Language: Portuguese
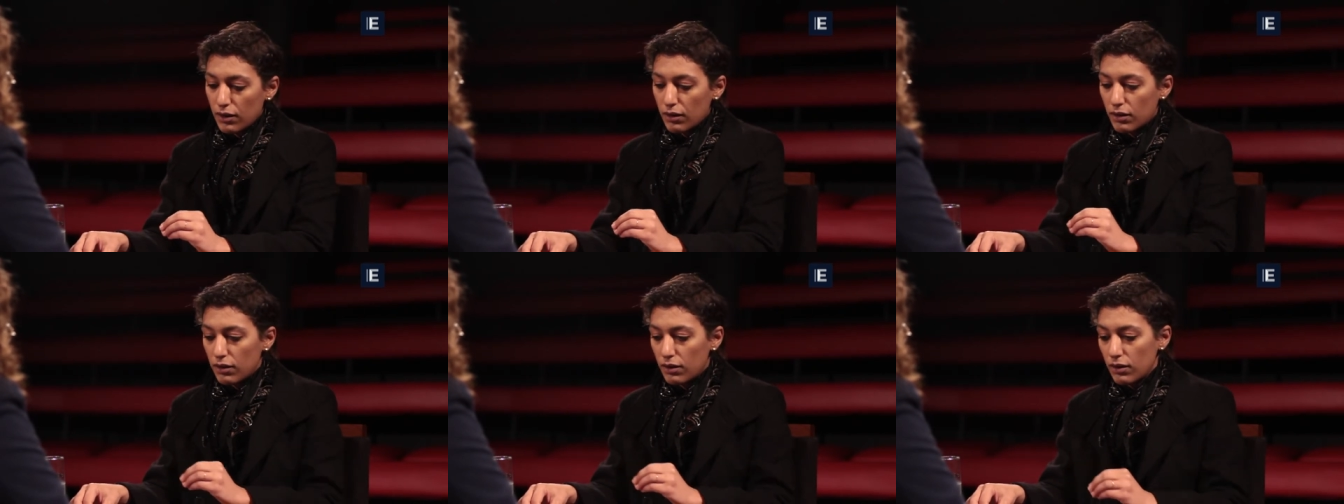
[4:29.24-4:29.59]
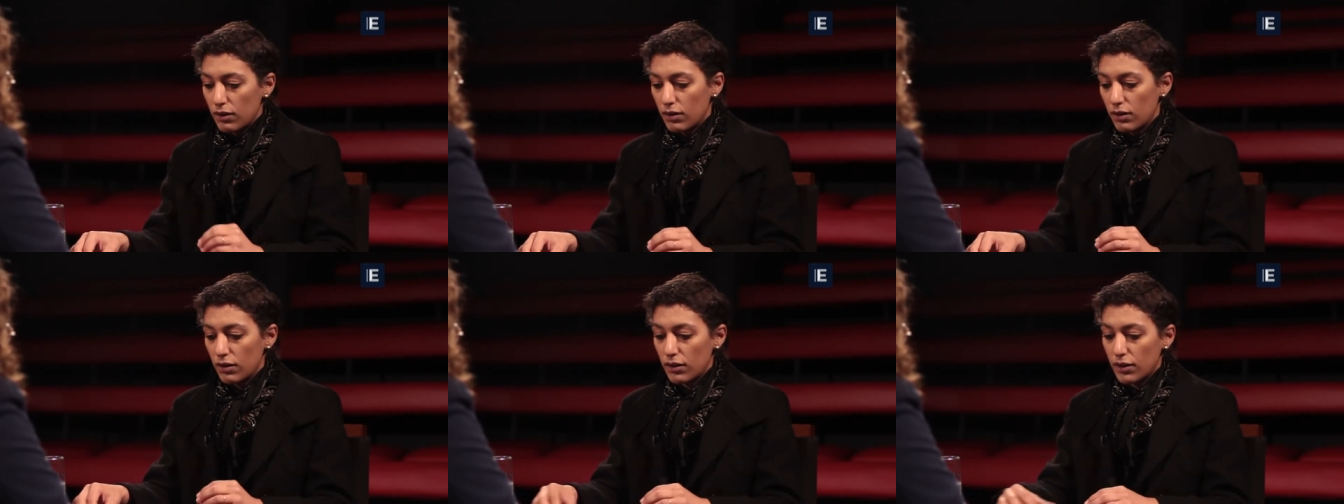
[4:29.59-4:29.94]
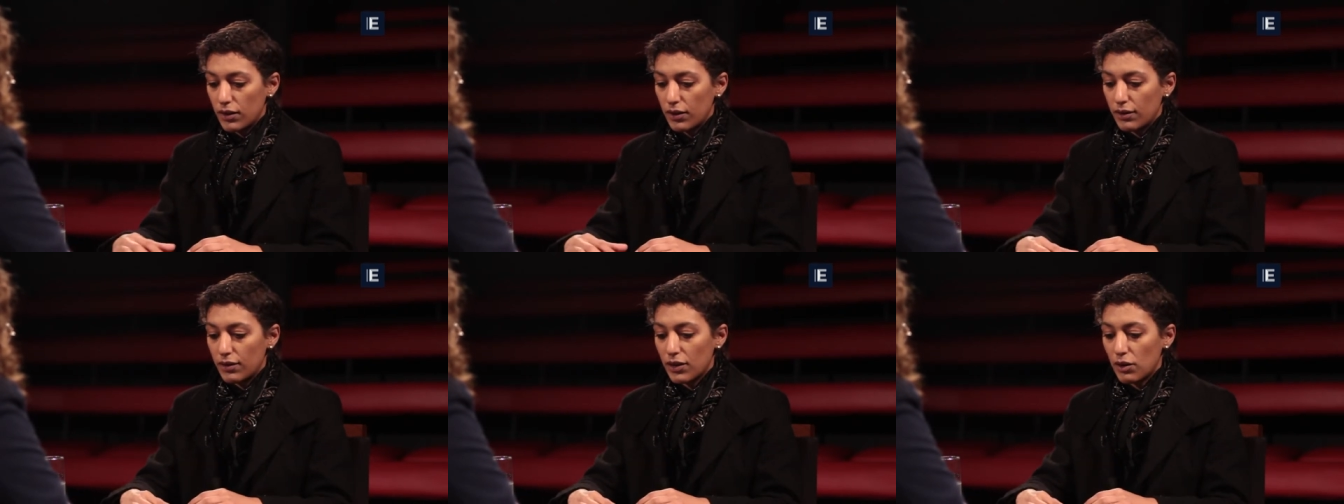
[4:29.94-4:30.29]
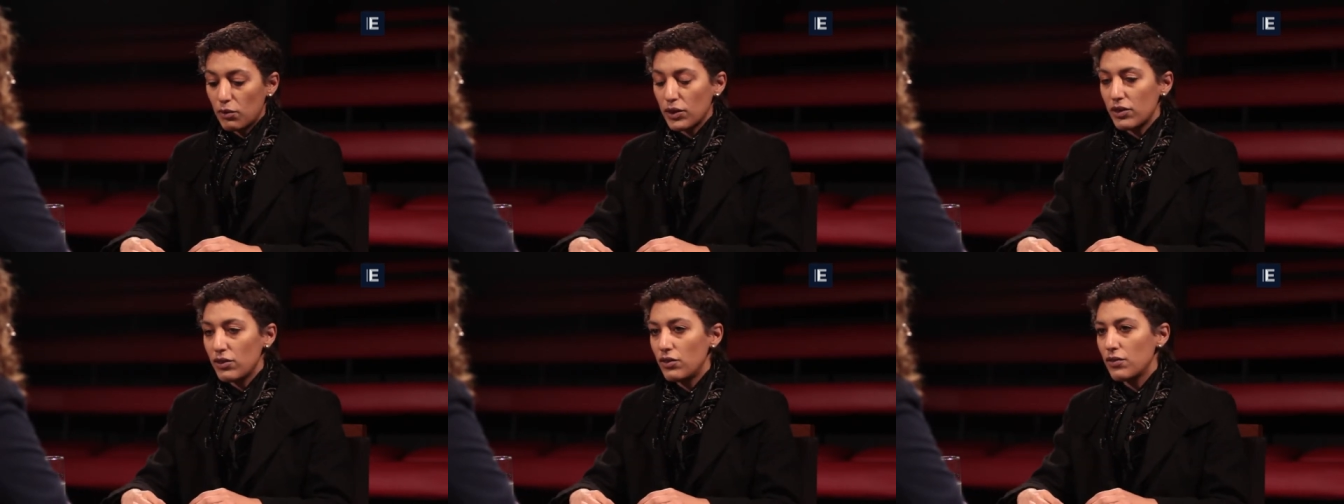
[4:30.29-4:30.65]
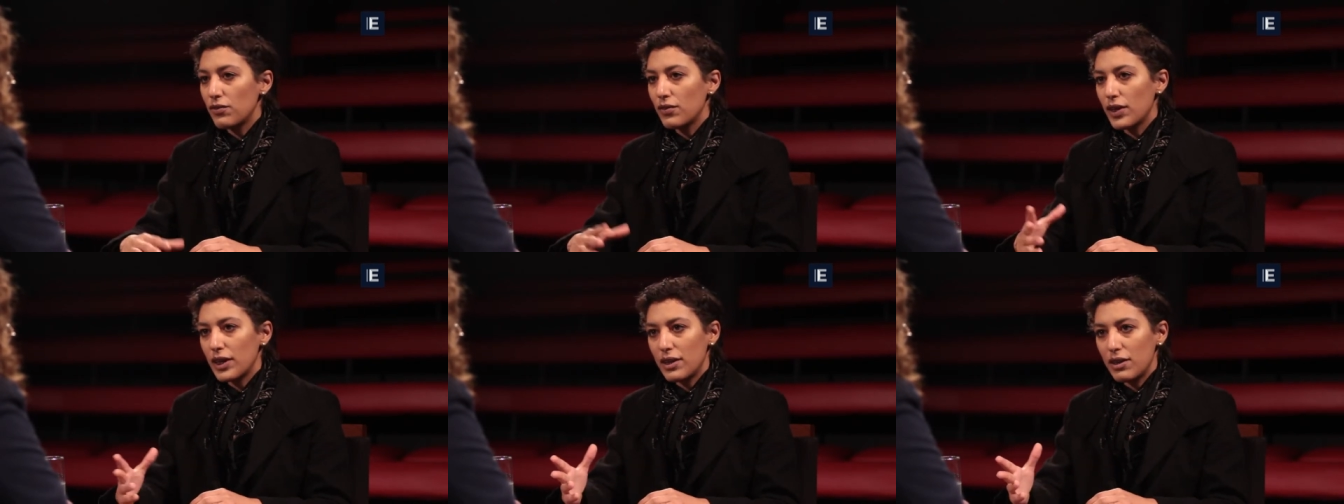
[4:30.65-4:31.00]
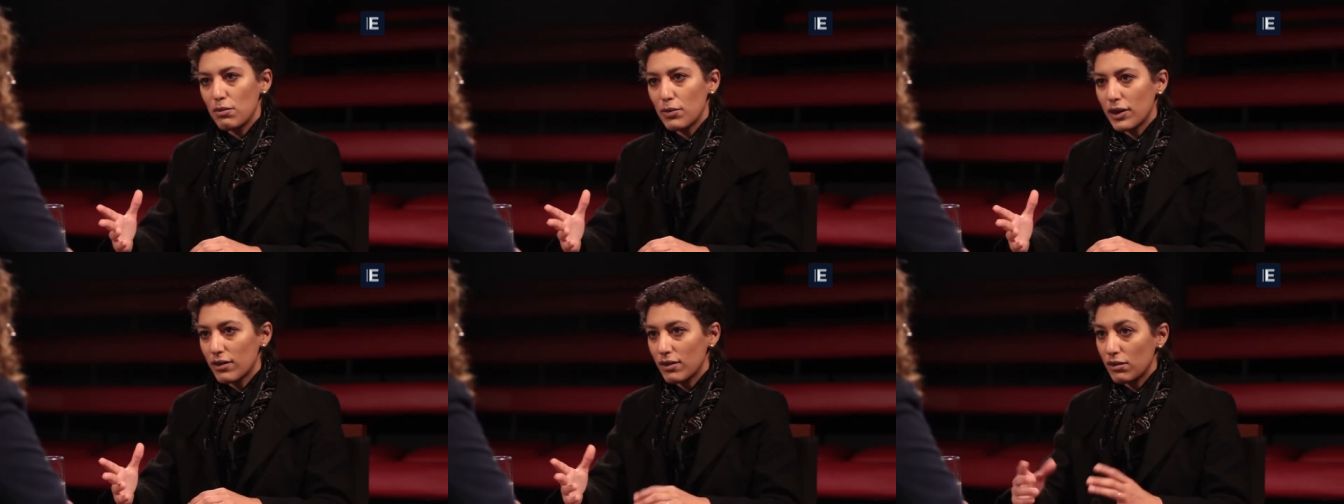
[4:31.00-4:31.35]
Uh, então a gente vê aí
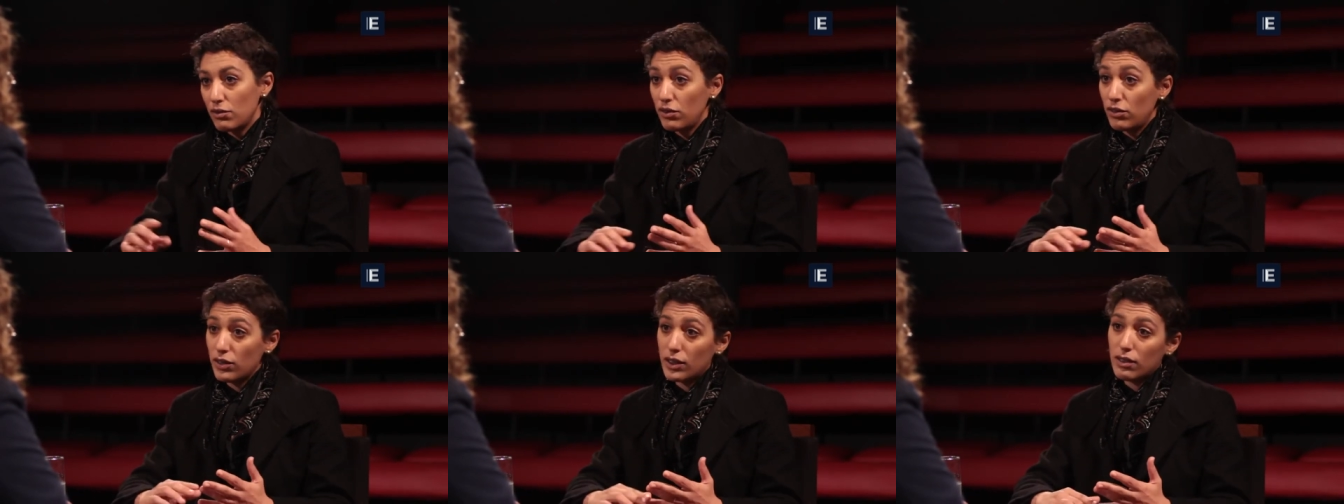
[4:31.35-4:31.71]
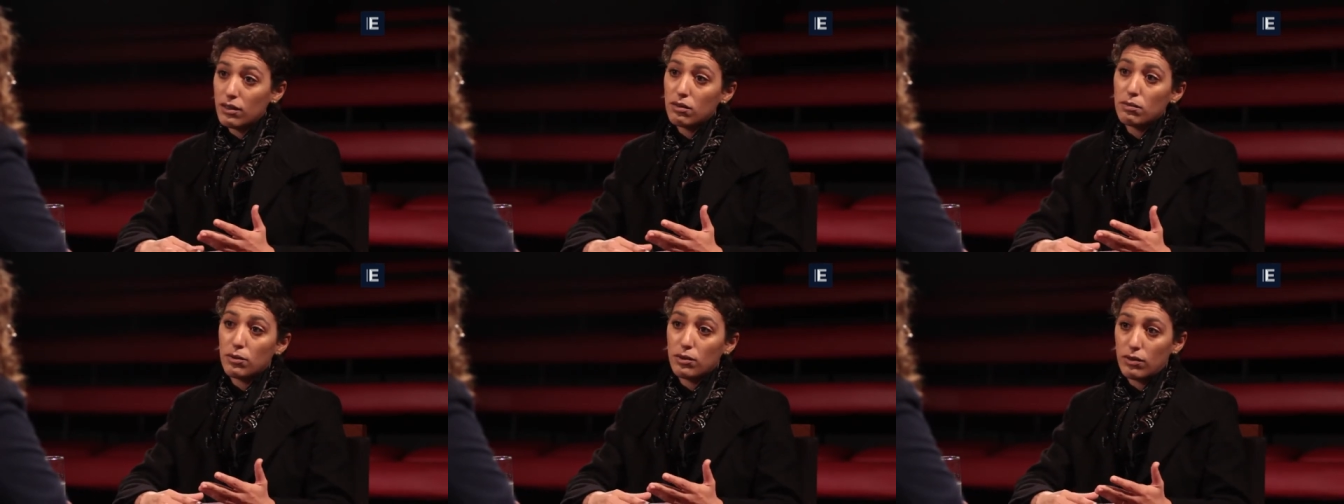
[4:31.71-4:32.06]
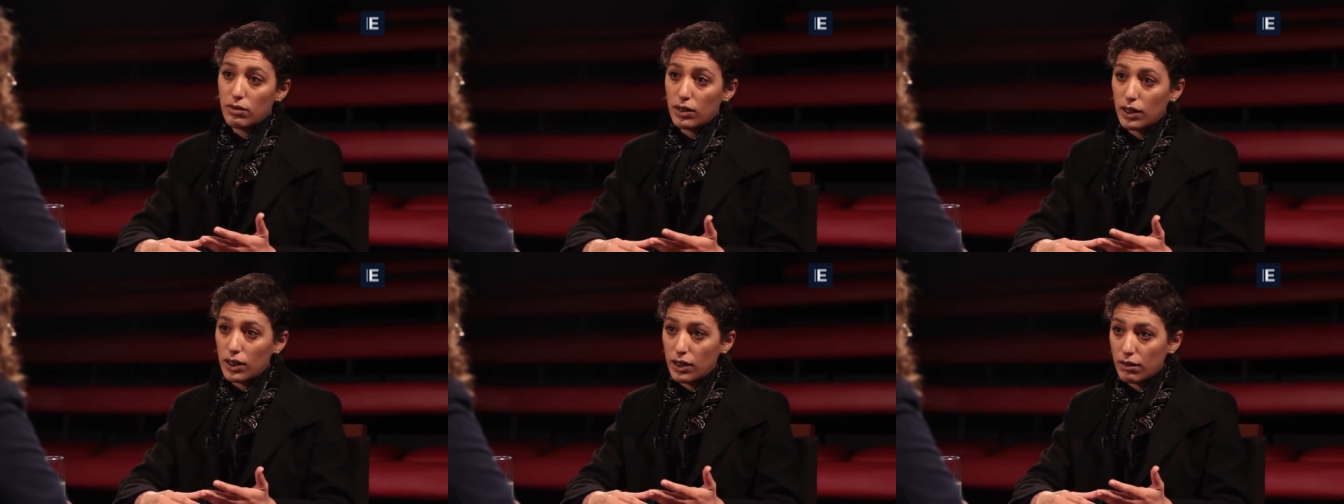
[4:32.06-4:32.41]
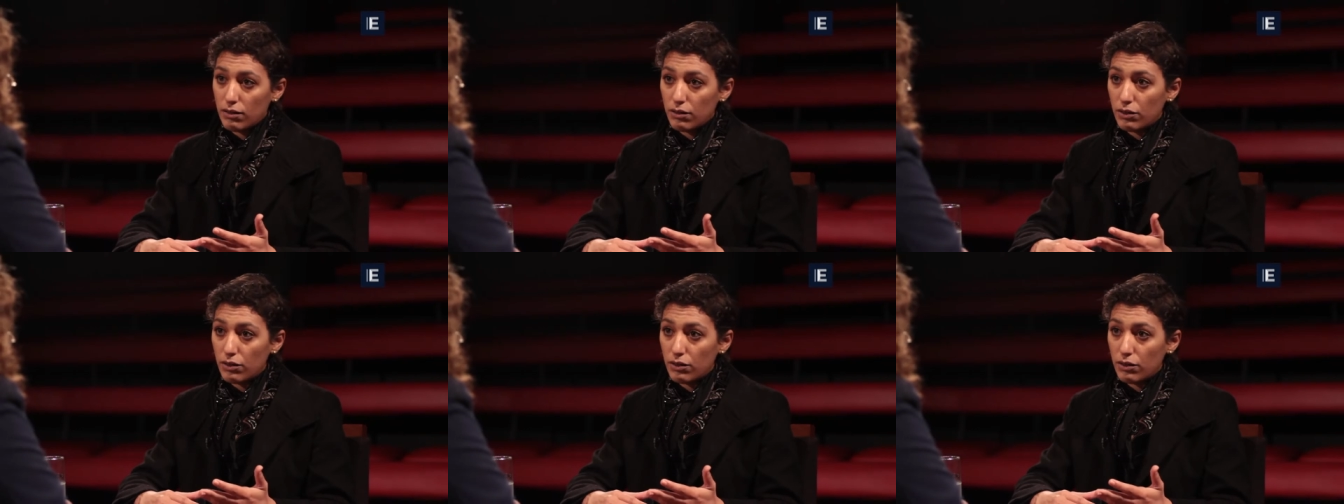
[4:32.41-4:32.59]
uma questão de gênero muito claro,